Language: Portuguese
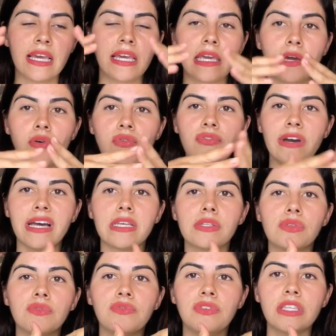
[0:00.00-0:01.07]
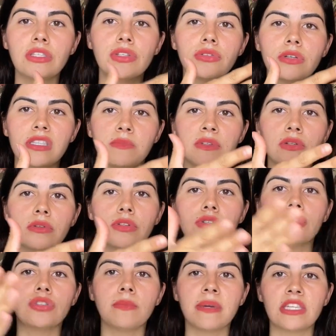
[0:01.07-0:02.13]
Eu faço 22
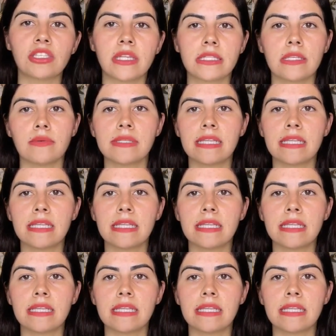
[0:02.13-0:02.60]
minutos de meditação